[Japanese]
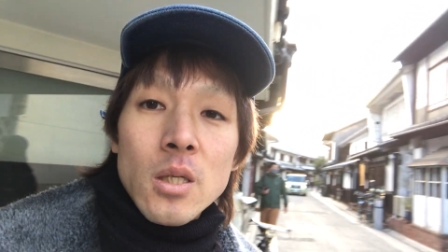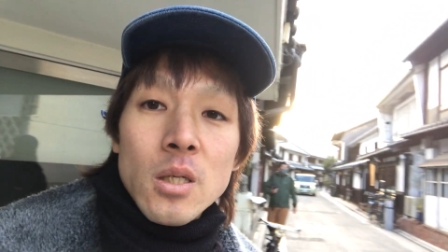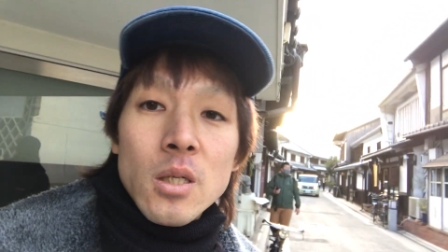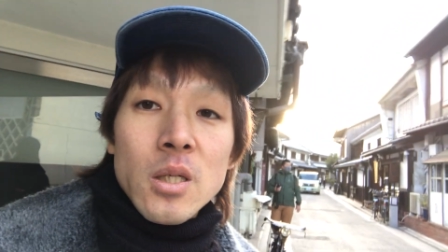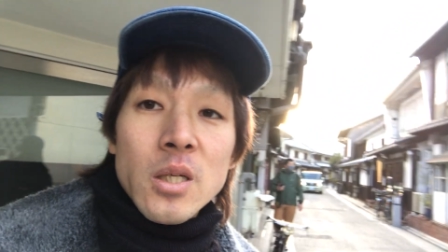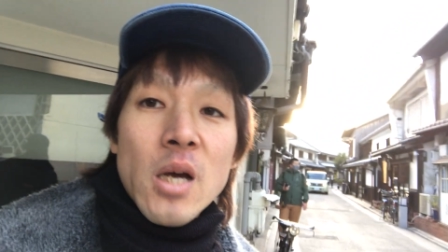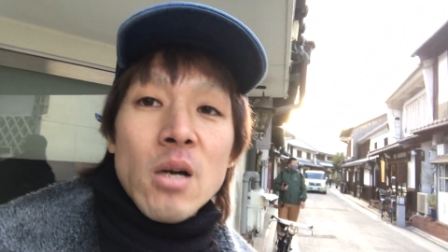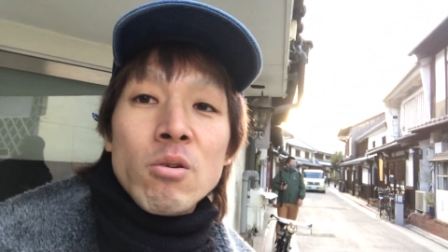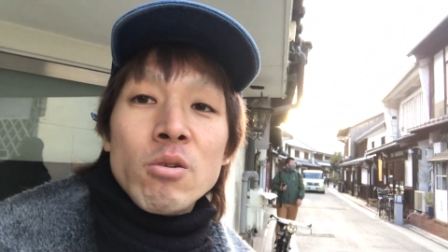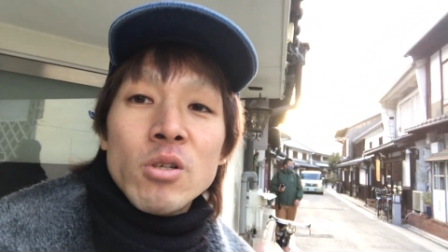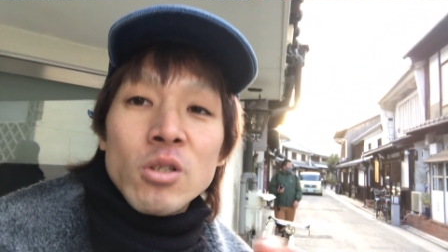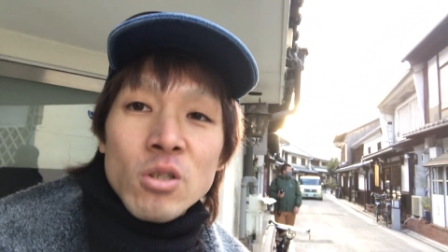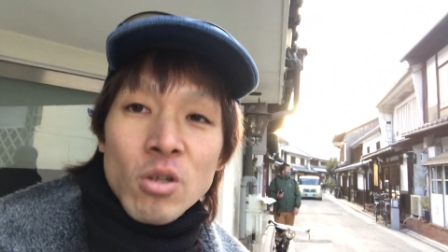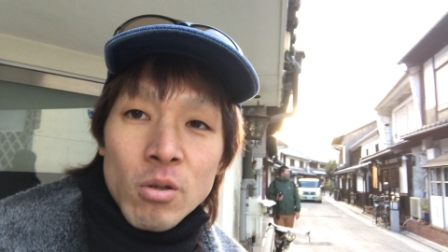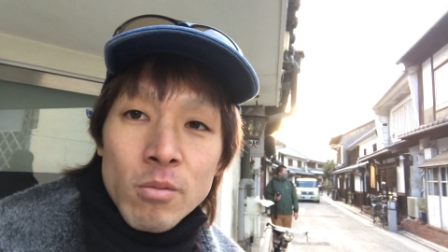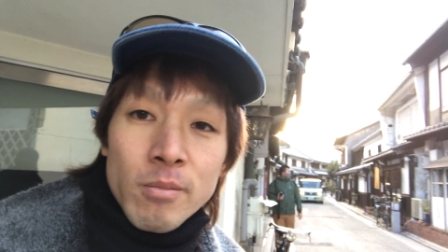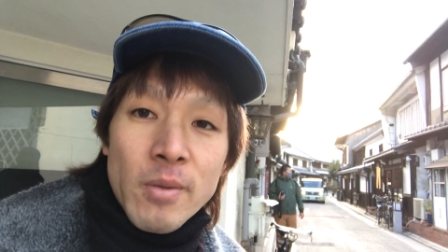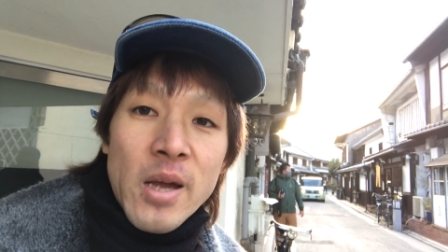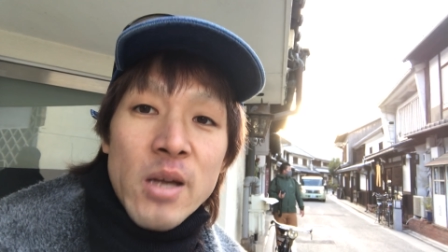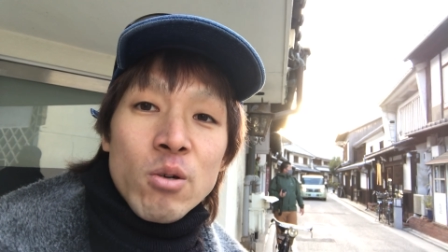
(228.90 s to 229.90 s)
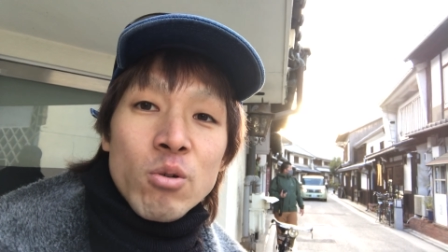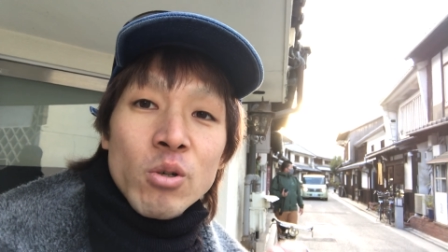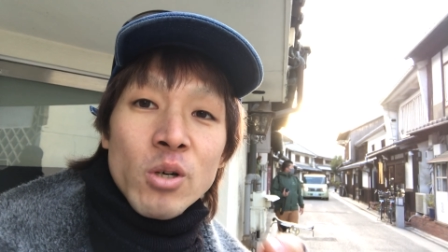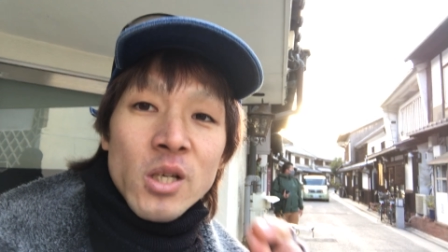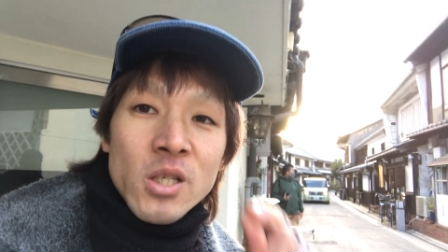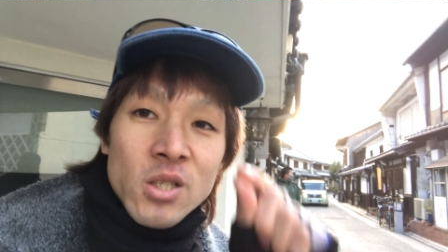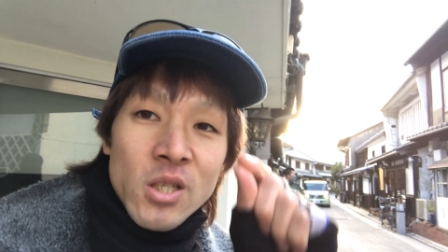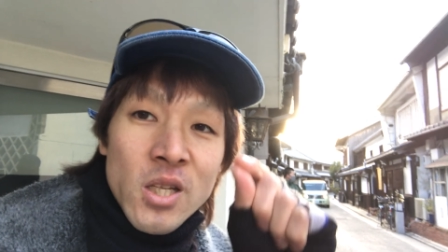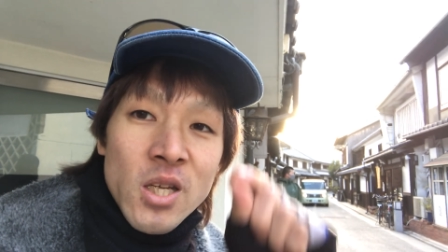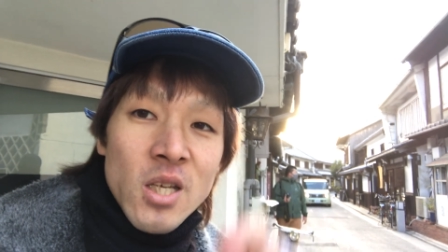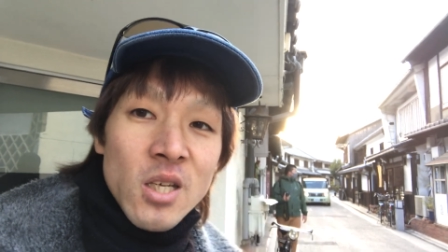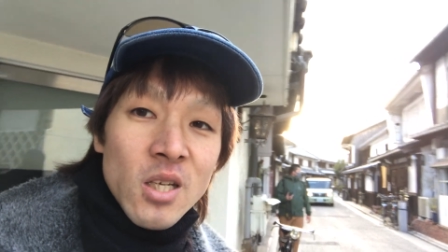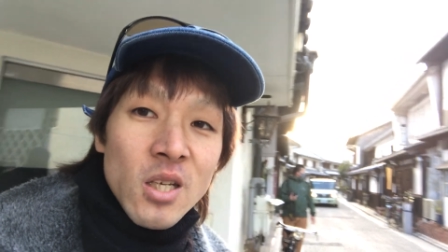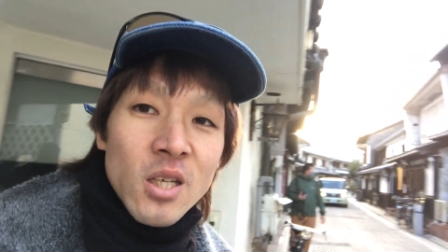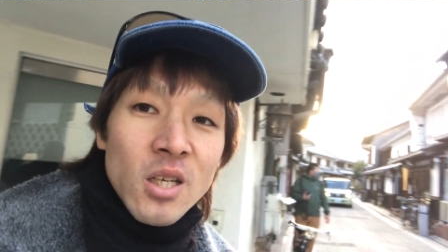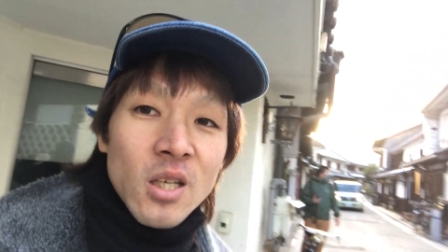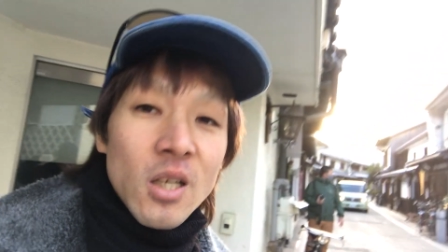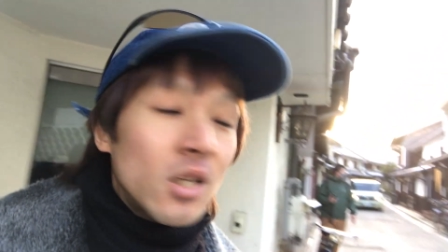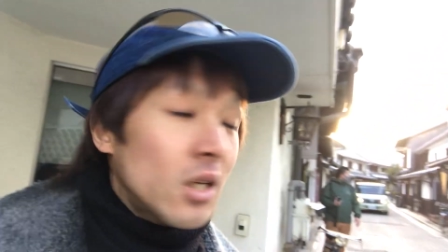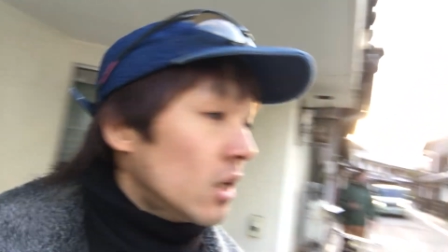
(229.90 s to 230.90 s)
逆に言うとマイクロ SD
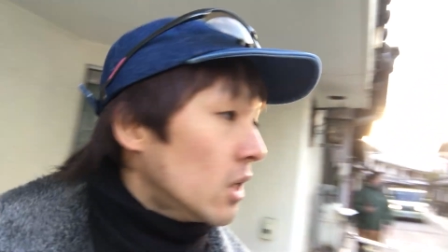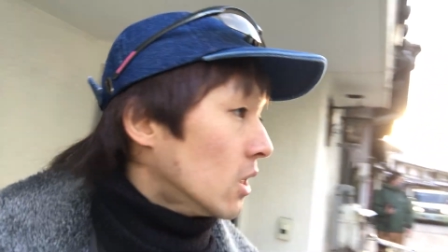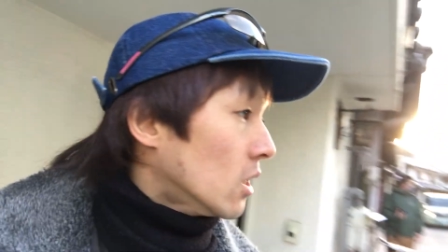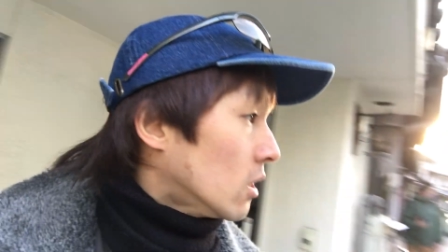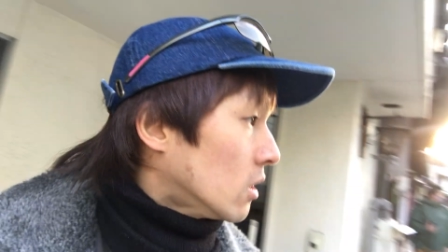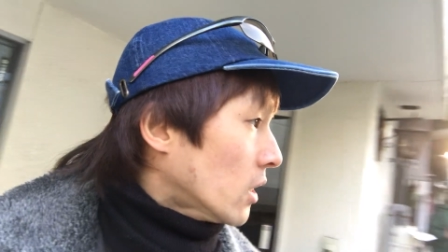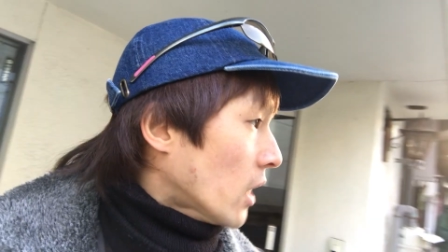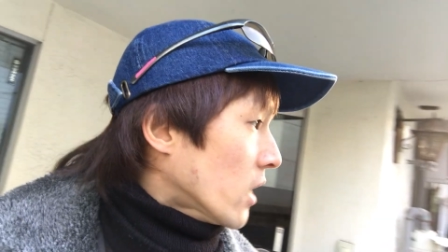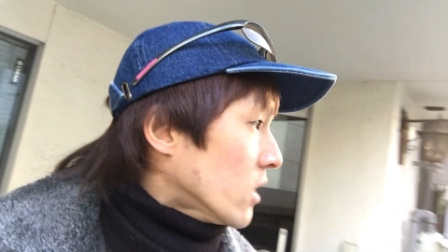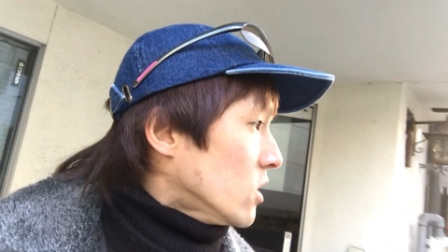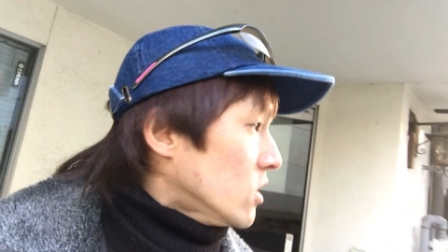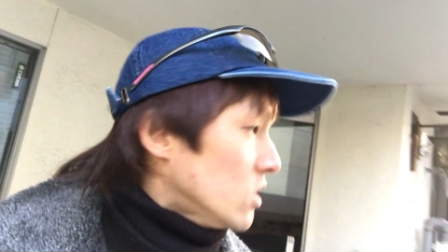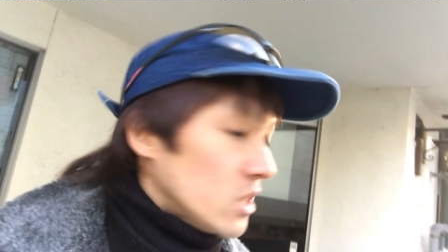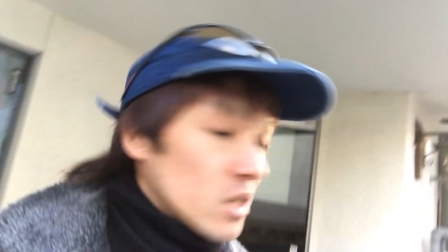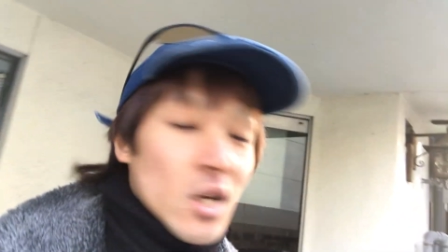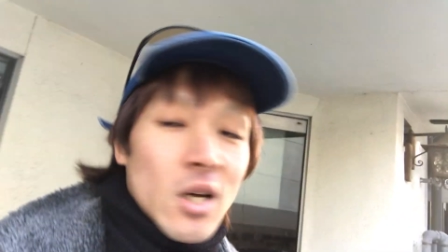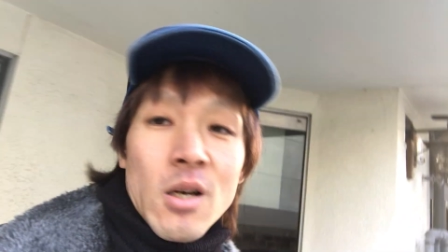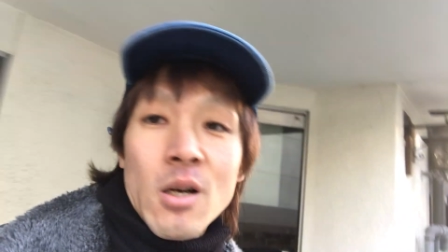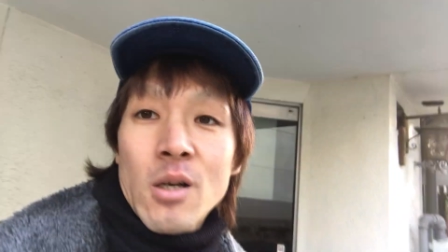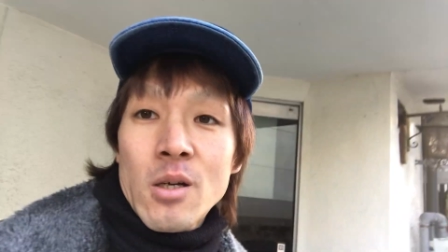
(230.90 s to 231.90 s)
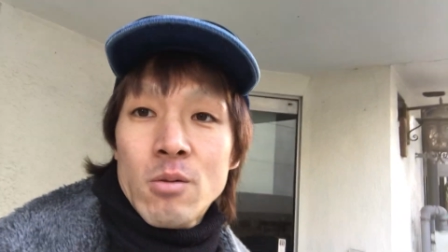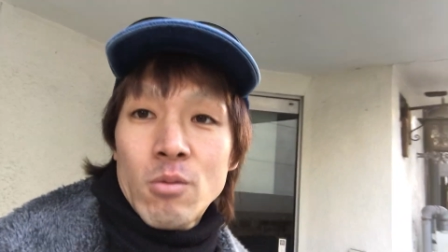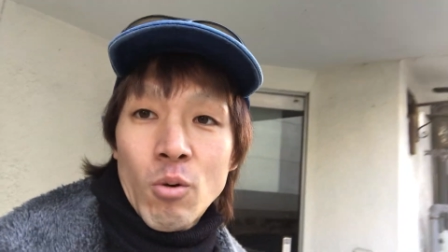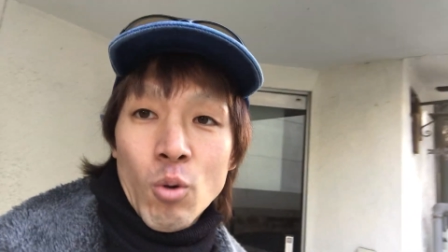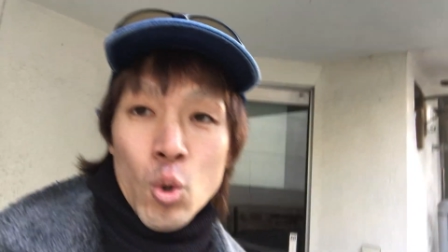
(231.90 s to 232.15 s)
がいいんや